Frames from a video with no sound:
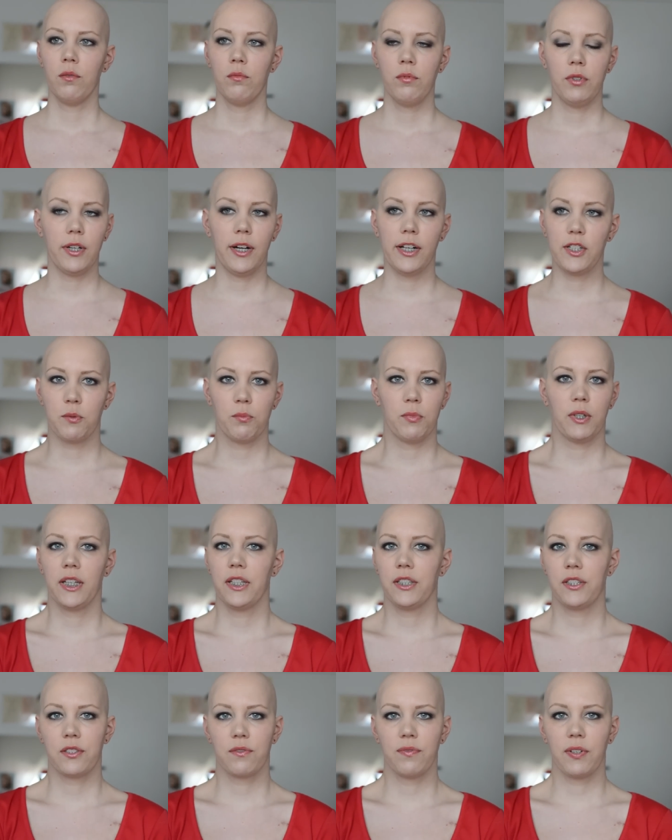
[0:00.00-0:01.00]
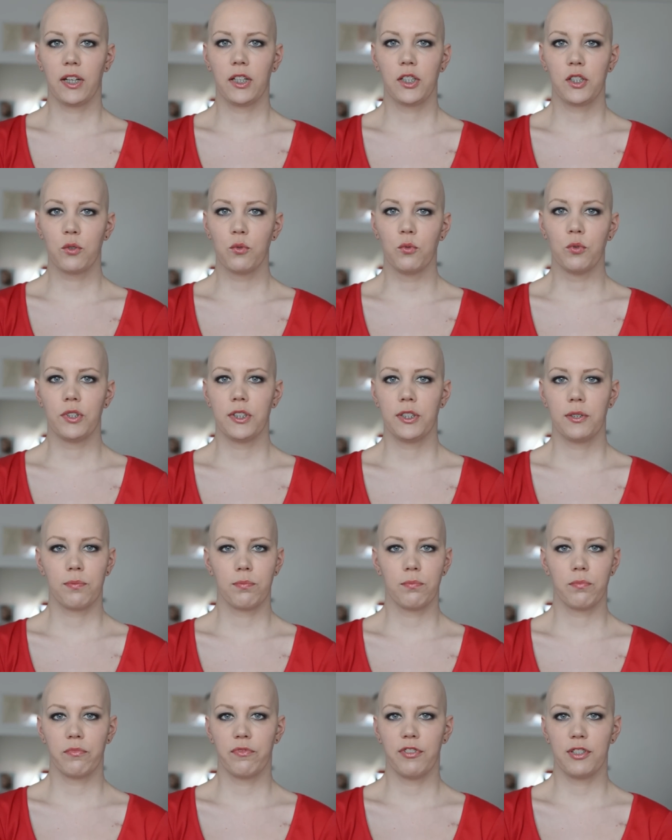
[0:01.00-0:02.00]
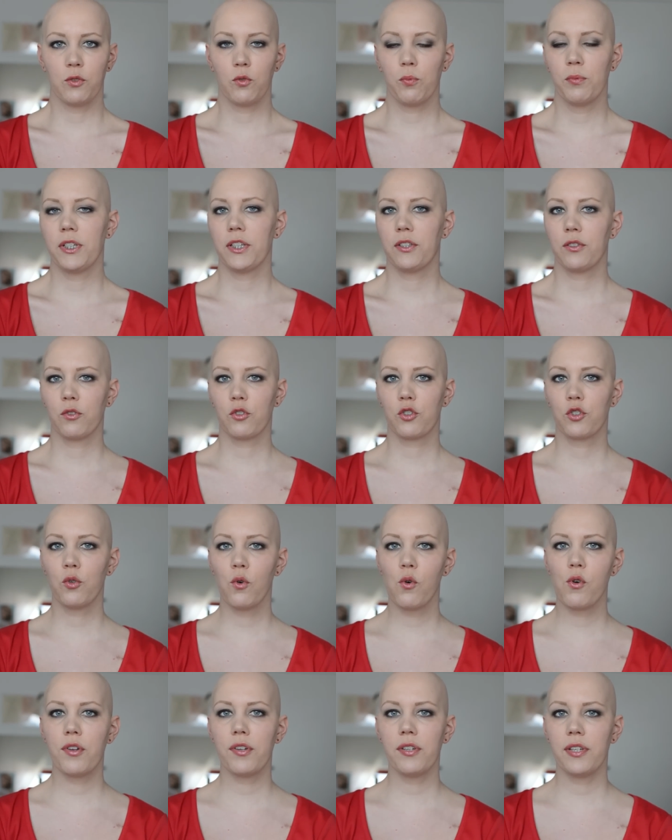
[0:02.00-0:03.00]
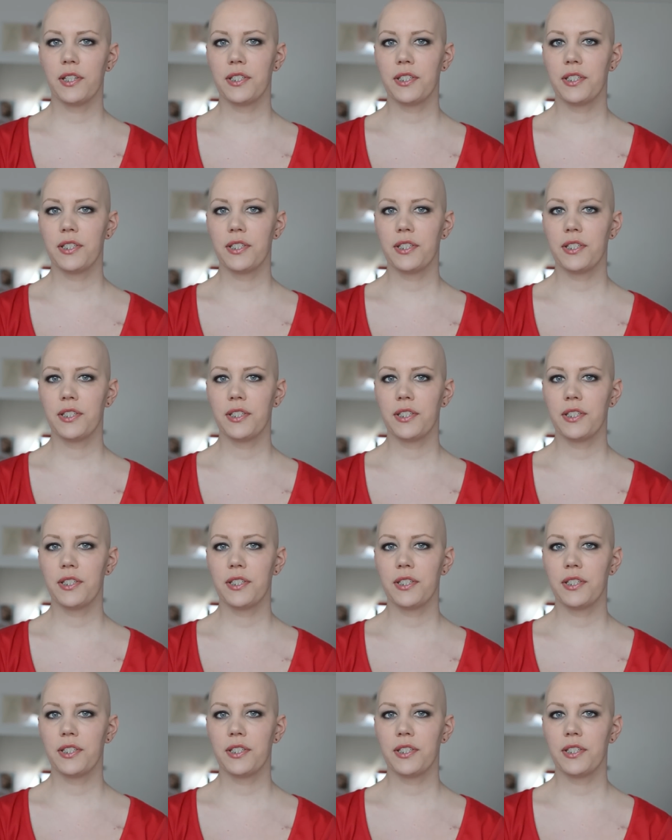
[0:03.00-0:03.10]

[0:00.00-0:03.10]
ja, also mir geht es wirklich gut. Ich versuche mich jetzt zu schonen,